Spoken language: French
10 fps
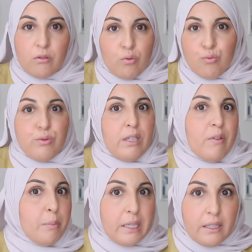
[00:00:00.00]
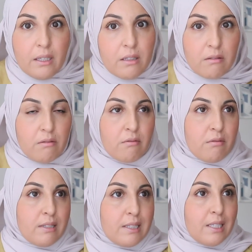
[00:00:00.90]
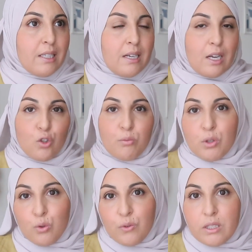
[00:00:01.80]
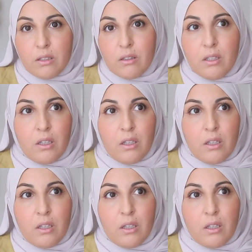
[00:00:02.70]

que vous savez prier, c'est largement suffisant.